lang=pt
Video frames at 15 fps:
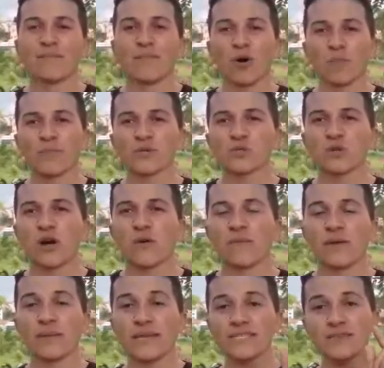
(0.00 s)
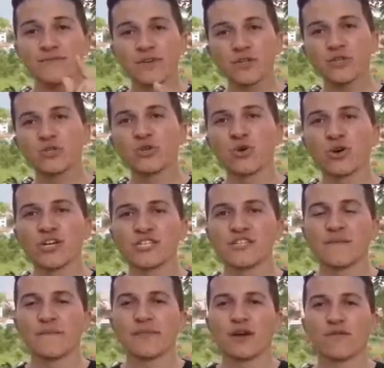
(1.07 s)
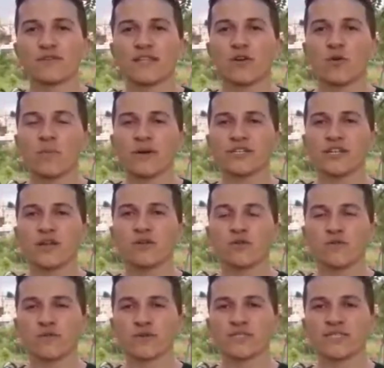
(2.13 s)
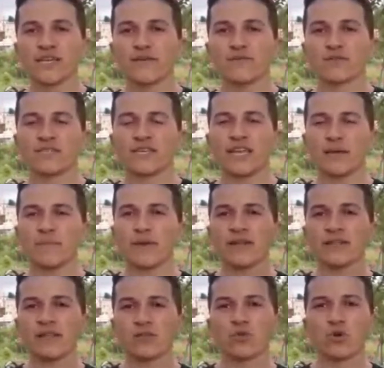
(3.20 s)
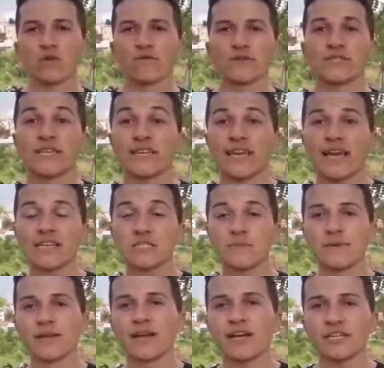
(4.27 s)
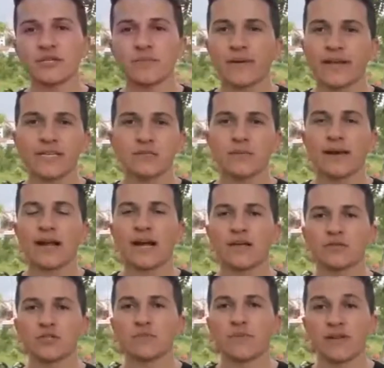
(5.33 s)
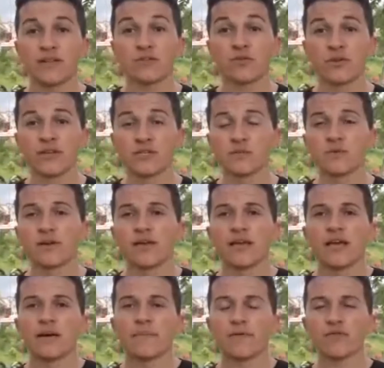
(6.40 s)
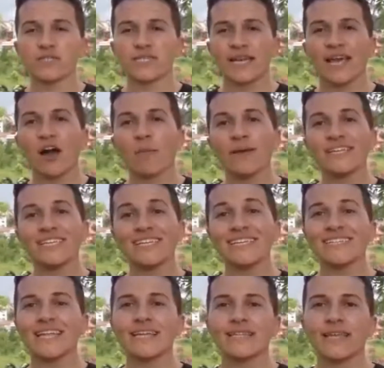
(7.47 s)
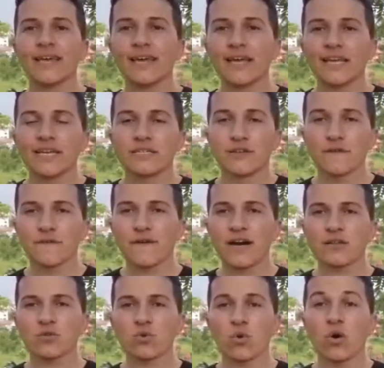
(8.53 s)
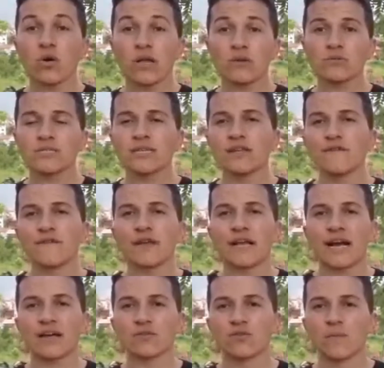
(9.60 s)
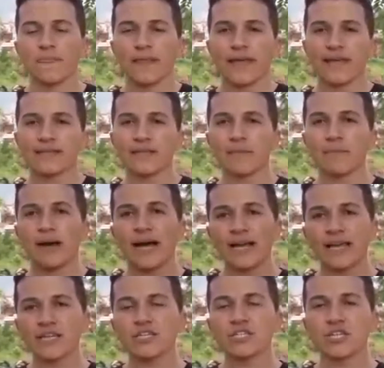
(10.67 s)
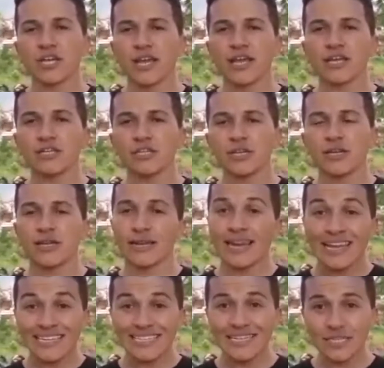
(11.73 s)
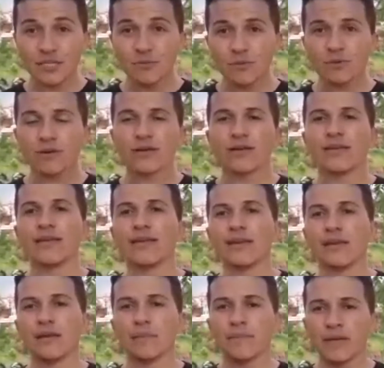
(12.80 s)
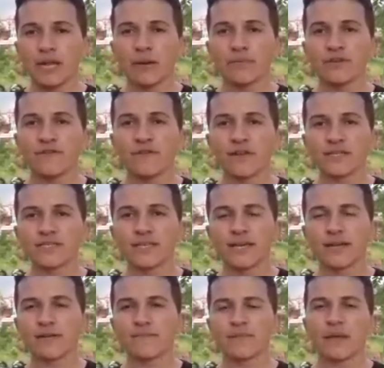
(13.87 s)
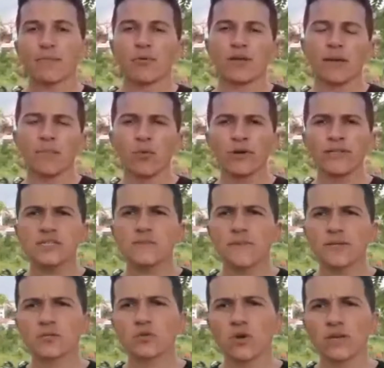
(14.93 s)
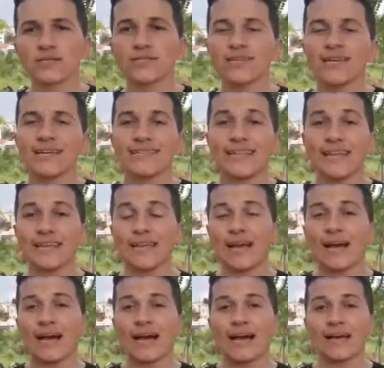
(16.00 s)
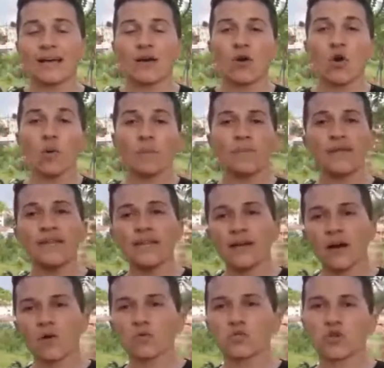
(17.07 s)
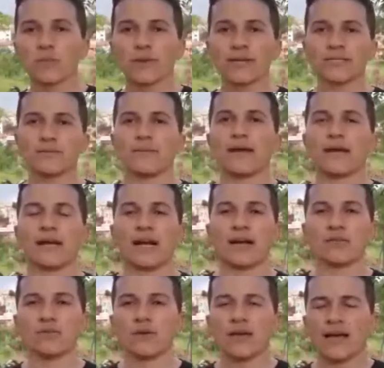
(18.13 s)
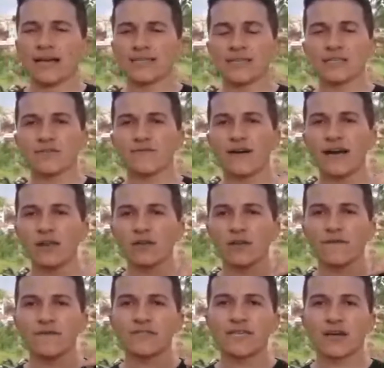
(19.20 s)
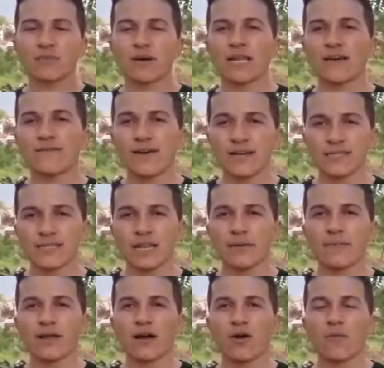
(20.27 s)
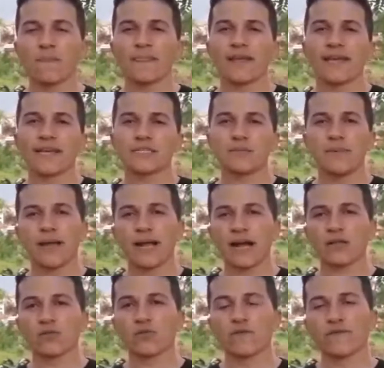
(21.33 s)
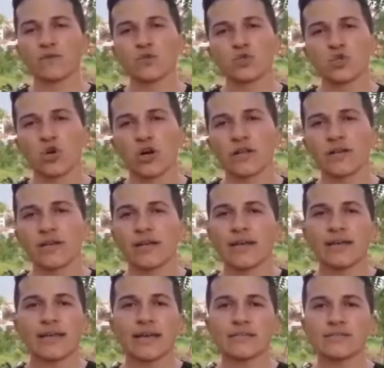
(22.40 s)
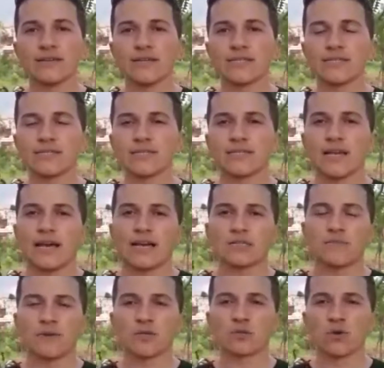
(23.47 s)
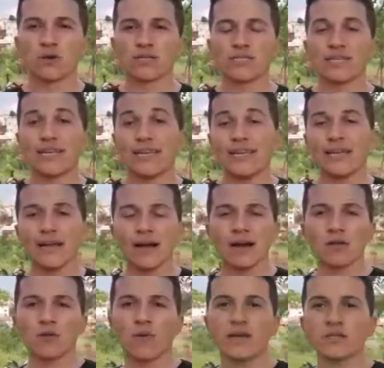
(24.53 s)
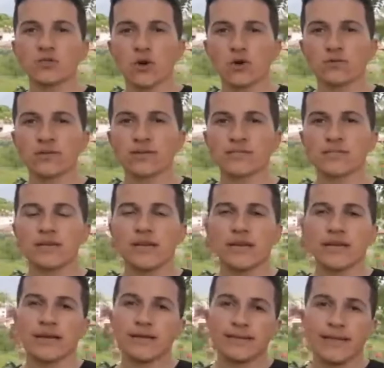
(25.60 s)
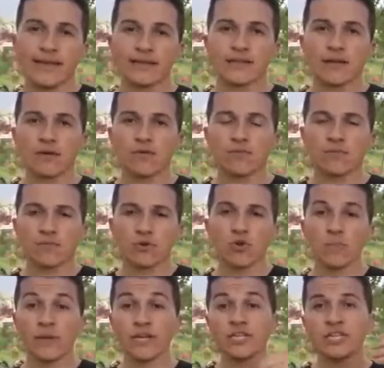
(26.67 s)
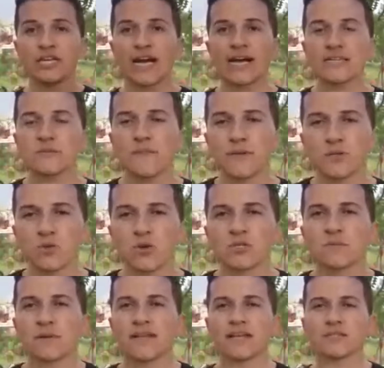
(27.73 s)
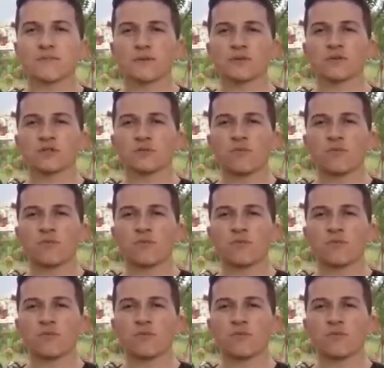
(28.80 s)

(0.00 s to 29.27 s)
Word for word: Bom, pessoal, nesse vídeo de hoje eu vou estar tá compartilhando com você, você que é empreendedor, você que é aspirante para esse mercado de empreendedorismo, para você realmente entender de fato qual que é o significado entre marketing de rede legítimo e pirâmide financeira. Porque muitas pessoas têm a opinião sobre esse mercado. Às vezes falam que fizeram uma lavagem cerebral, que esse mercado não funciona, que às vezes as pessoas enganam as outras, tentam lubridiar as pessoas para que as pessoas